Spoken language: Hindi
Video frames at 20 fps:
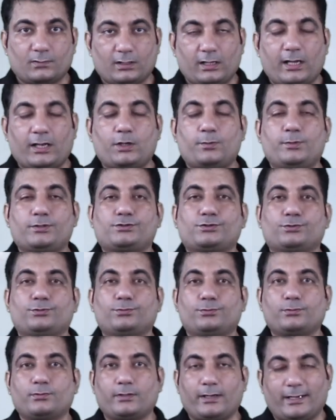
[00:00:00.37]
हेलो बच्चों
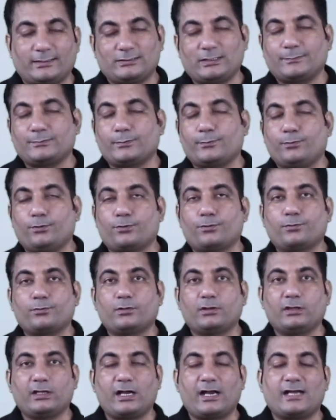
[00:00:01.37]
कैसे आप सब लोग
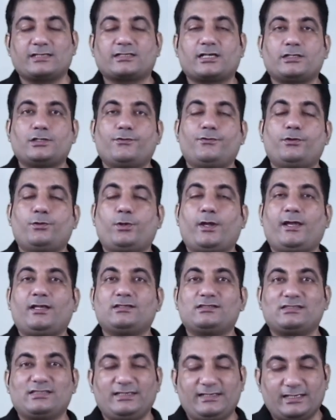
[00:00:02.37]
आज का जो वीडियो है
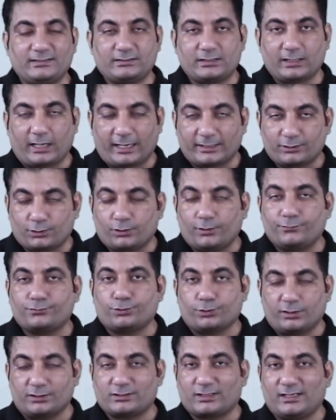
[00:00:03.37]
सी एस एग्जीक्यूटिव
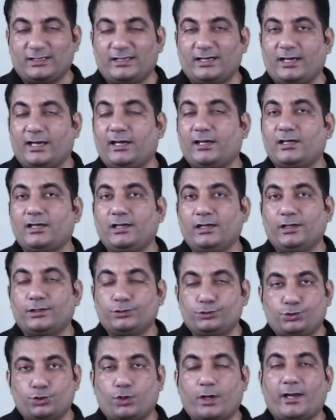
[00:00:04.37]
स्टूडेंट्स के लिए है
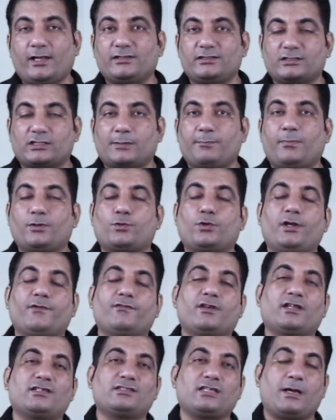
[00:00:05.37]
जो क्या दिसंबर
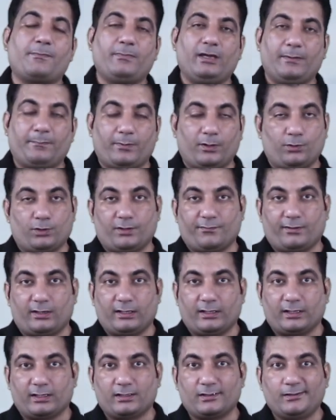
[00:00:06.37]
21 एग्जाम में अपेयर होने वाले
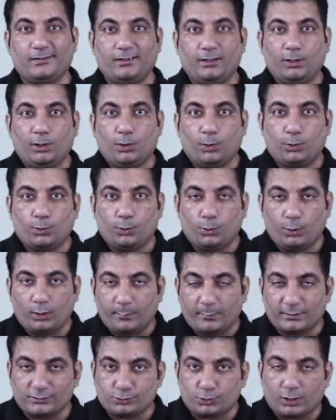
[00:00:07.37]
हैं उन
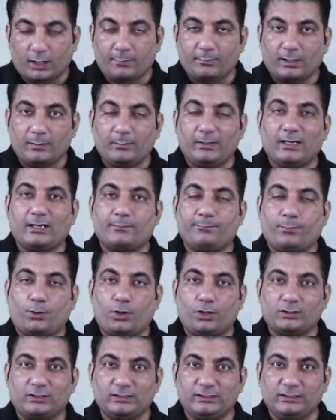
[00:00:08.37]
बच्चों के मन में एक
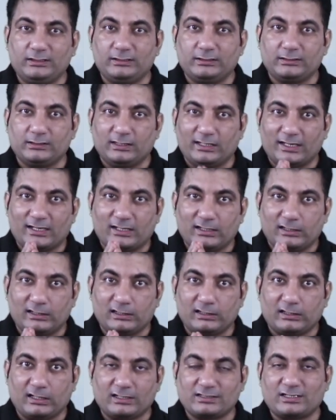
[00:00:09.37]
बहुत ही एक
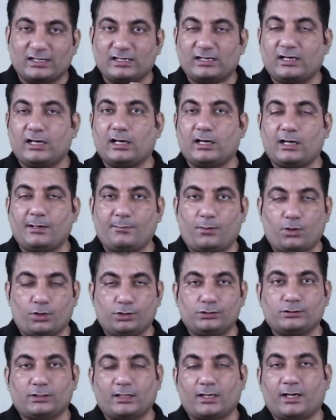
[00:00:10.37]
आशंका का
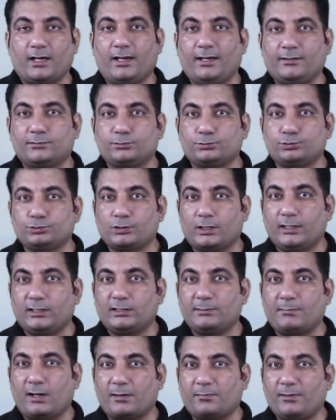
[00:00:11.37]
माहौल चल रहा है उनके
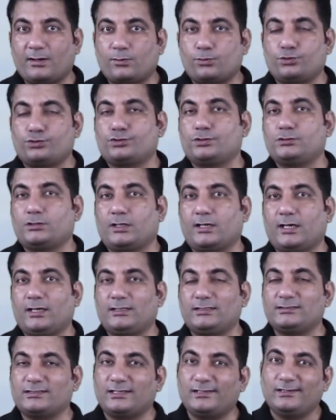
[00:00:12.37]
दिमाग में क्वेश्चन चल रहा है
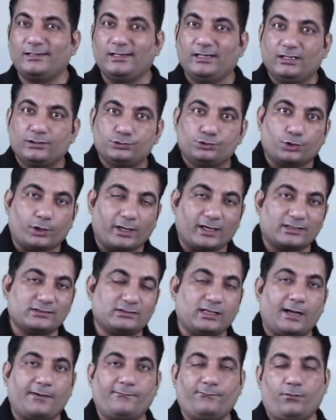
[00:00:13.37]
कि सर जो
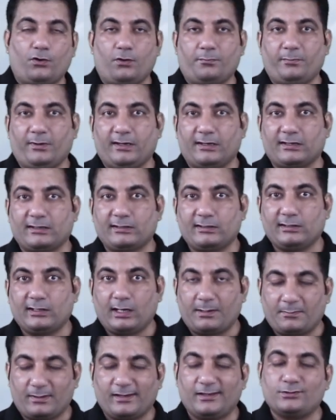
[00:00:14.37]
एग्ज़ाम फॉर्म है
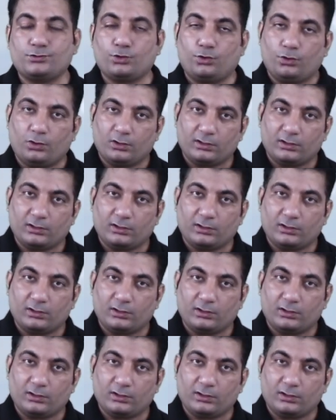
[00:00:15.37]
हमारे जो